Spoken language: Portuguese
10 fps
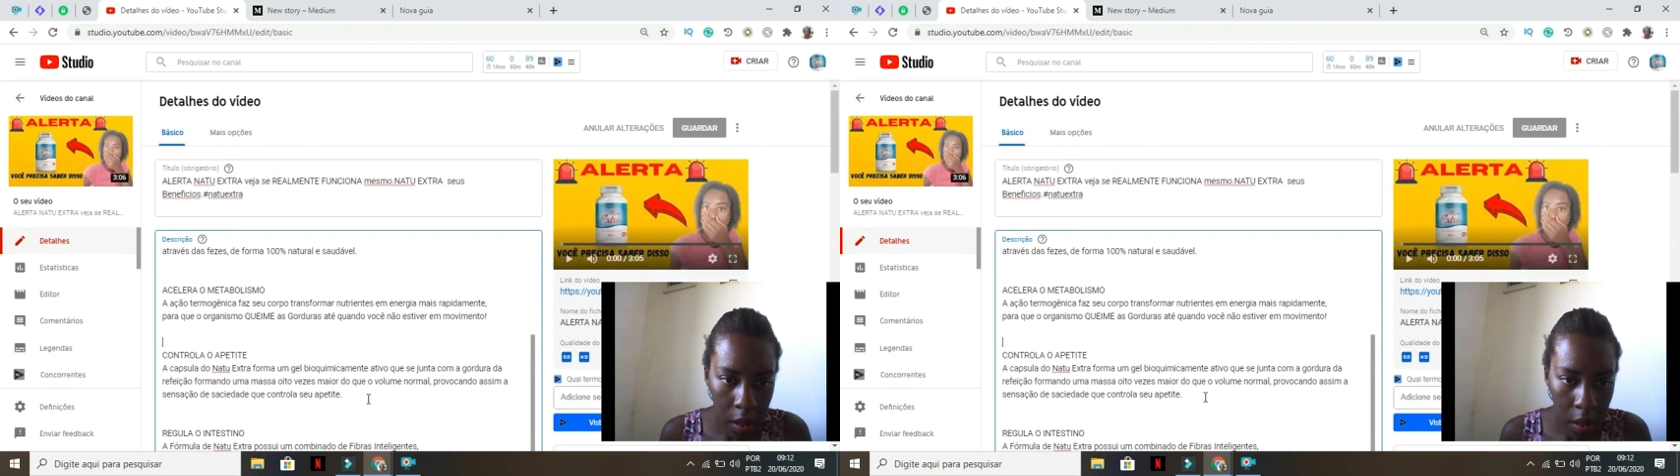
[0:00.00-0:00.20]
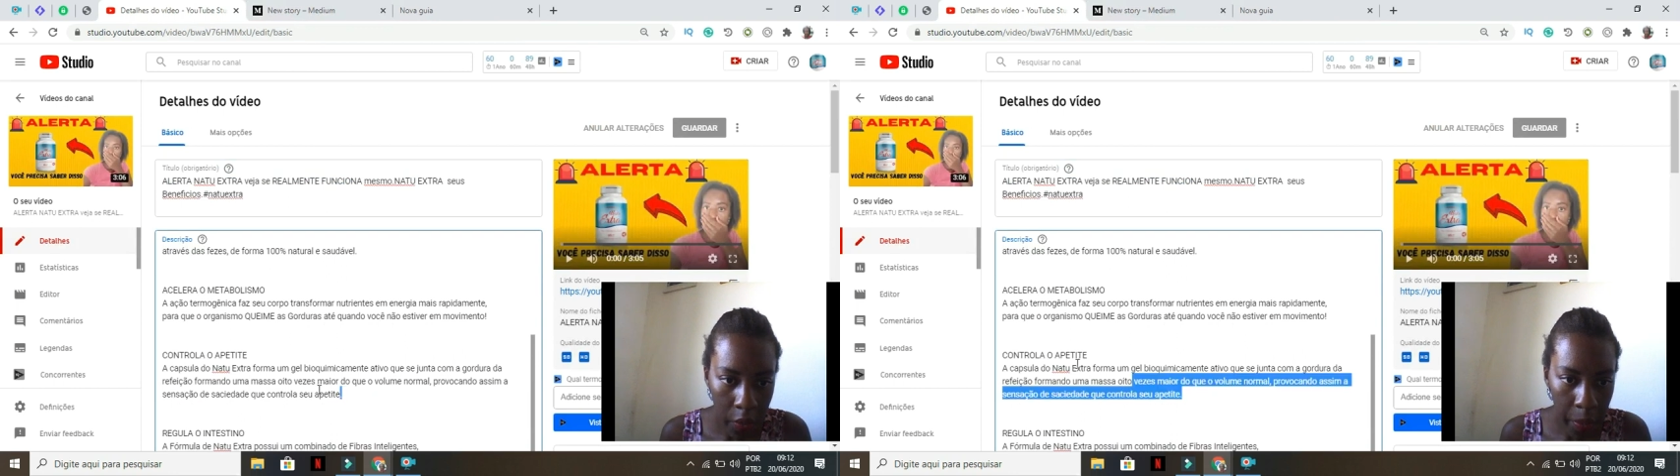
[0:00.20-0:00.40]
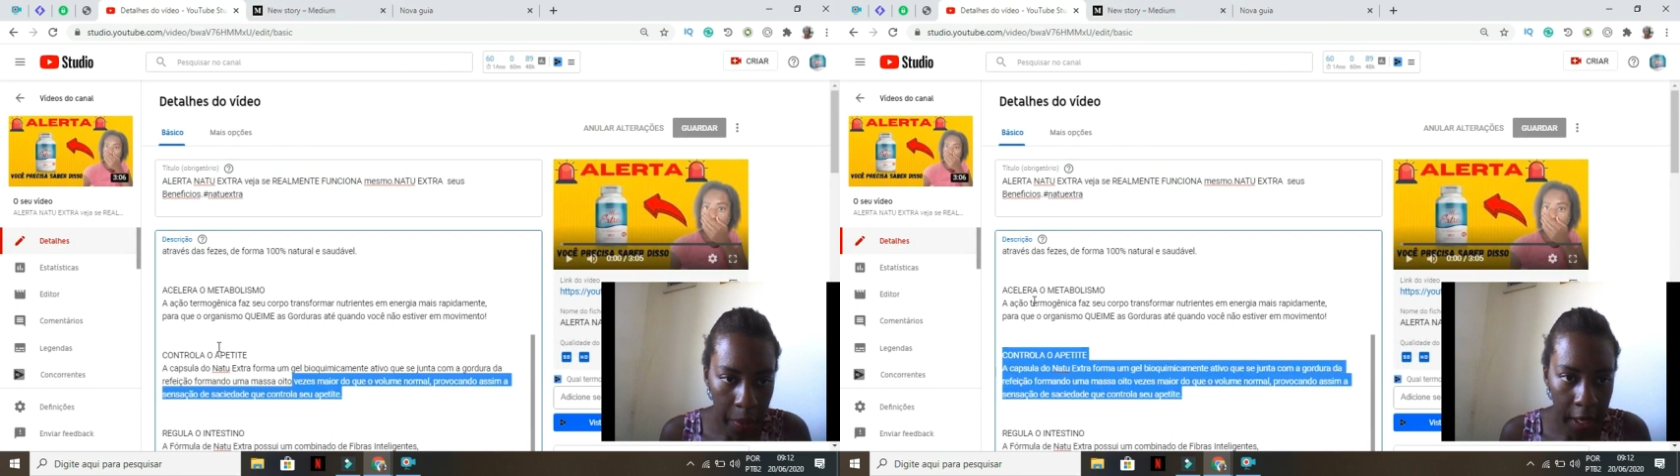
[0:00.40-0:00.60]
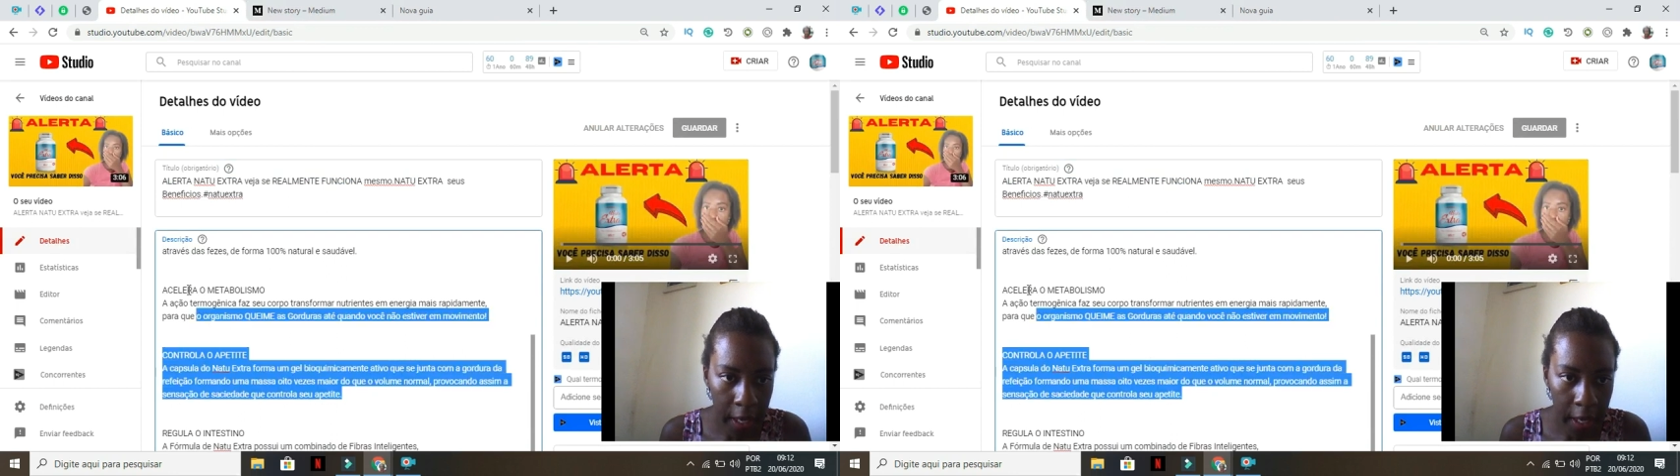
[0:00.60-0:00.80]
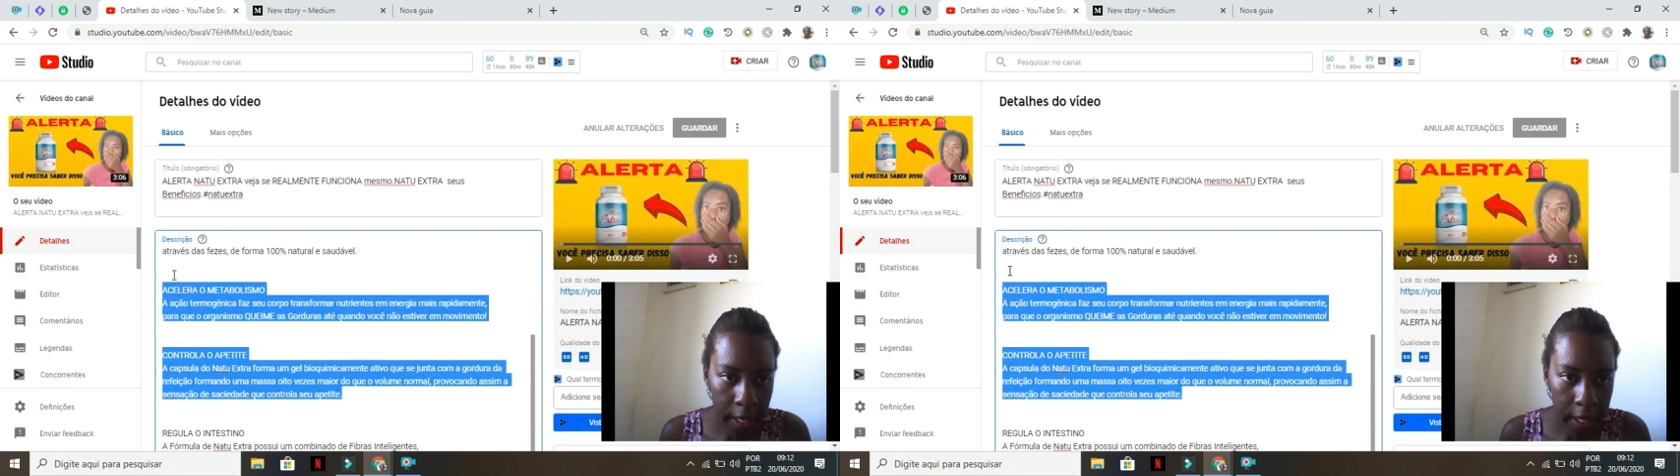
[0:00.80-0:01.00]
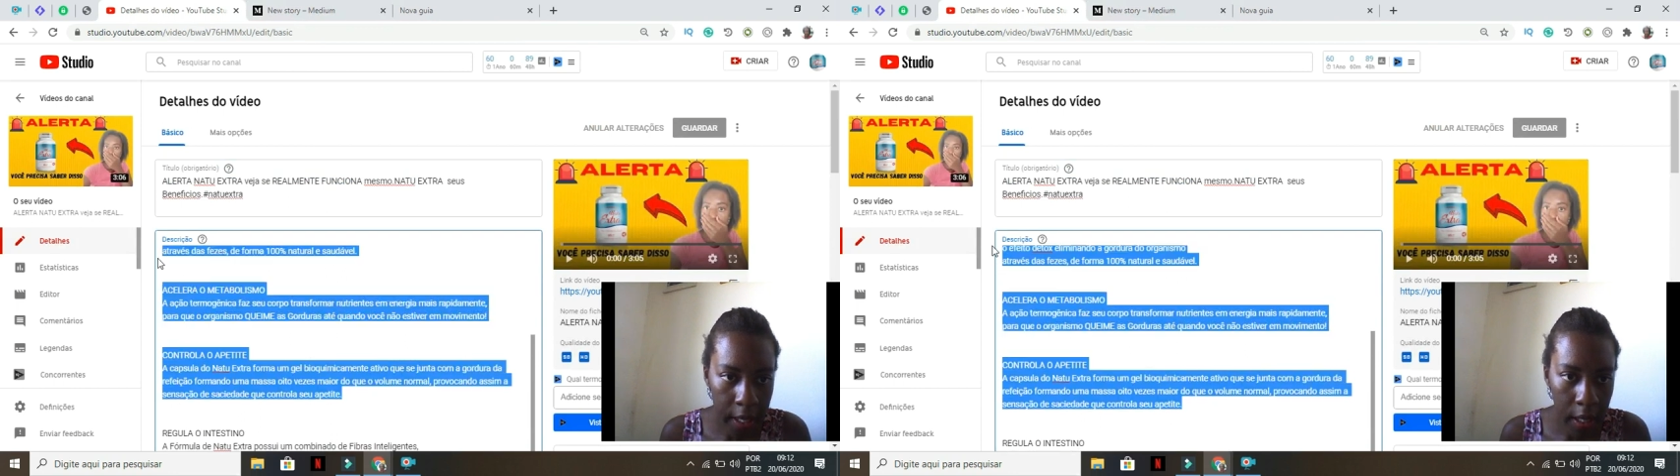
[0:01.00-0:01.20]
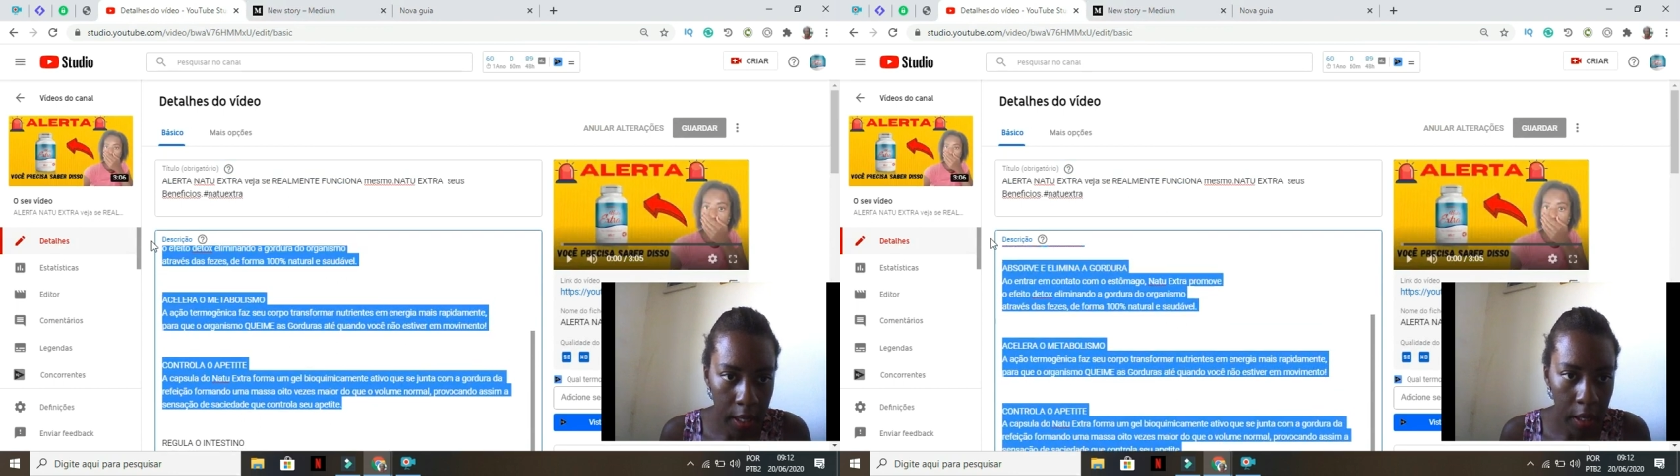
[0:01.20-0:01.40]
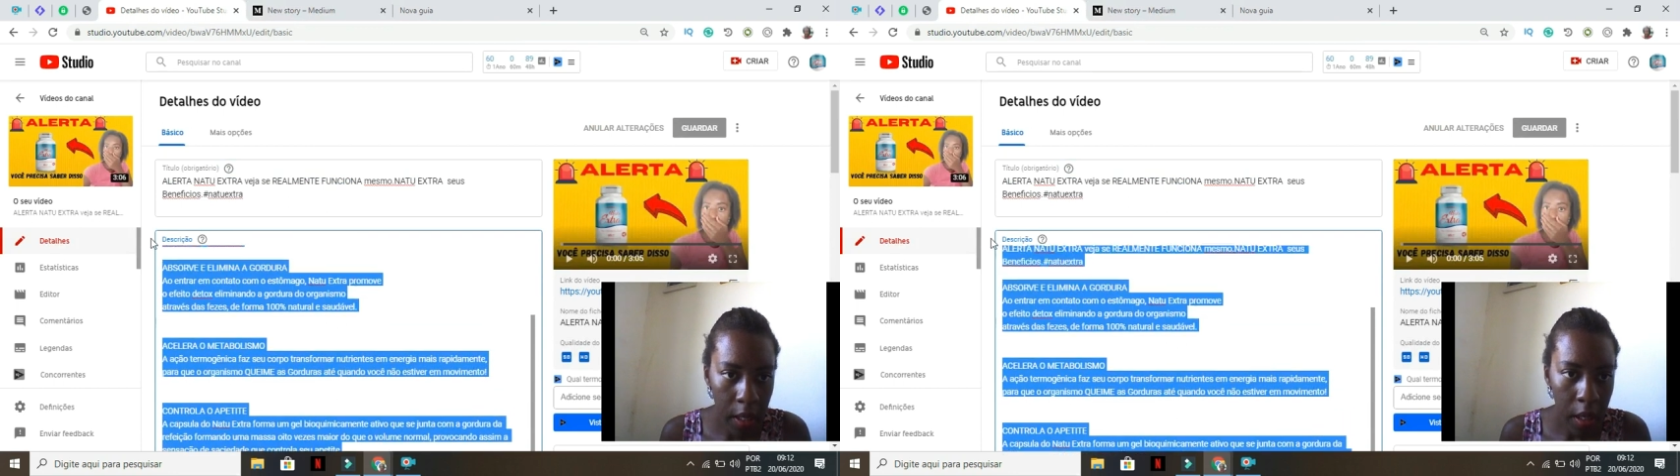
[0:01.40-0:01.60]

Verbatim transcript: Eu vou pegar ele aqui.